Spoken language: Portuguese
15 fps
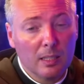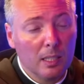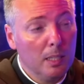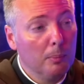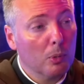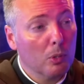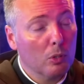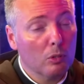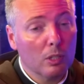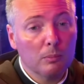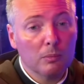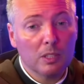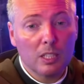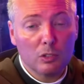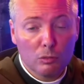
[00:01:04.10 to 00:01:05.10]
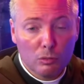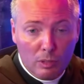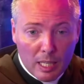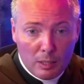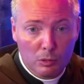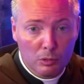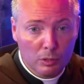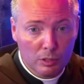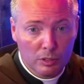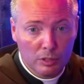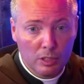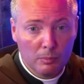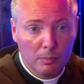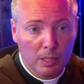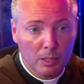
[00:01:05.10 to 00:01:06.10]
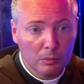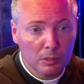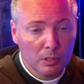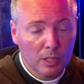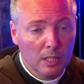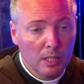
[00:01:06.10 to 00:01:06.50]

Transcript: e procuramos ajudar os nossos irmãos,